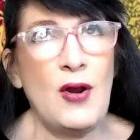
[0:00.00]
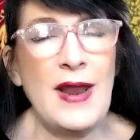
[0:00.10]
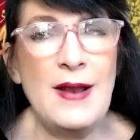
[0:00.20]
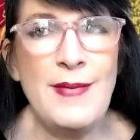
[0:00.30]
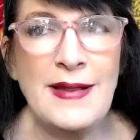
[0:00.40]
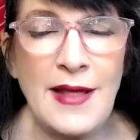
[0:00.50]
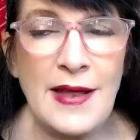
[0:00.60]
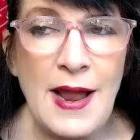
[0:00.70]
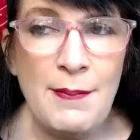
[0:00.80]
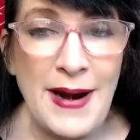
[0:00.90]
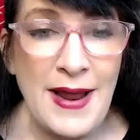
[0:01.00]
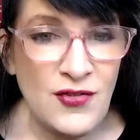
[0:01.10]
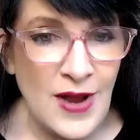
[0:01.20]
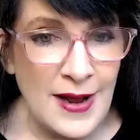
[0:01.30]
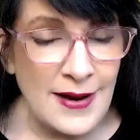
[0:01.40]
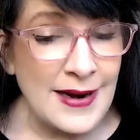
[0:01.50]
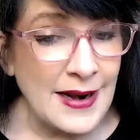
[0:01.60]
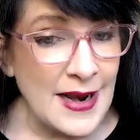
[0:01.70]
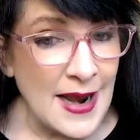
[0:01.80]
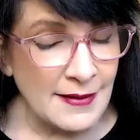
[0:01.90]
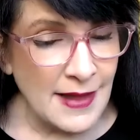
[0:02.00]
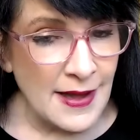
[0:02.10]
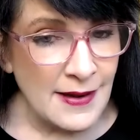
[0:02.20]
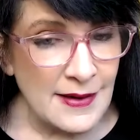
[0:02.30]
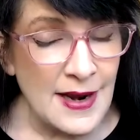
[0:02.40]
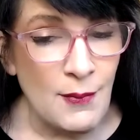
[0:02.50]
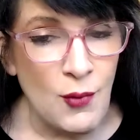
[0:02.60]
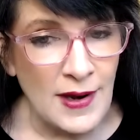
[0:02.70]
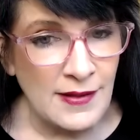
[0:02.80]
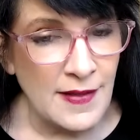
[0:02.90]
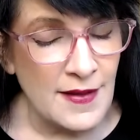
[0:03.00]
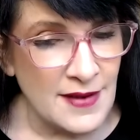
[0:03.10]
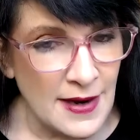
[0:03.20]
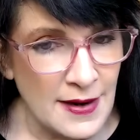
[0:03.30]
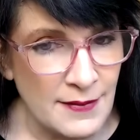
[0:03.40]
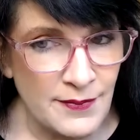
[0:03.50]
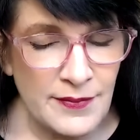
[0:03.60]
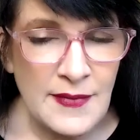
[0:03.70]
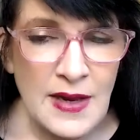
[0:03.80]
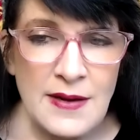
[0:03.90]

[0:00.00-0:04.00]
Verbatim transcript: pero realmente la Parashá relata la muerte de Sara.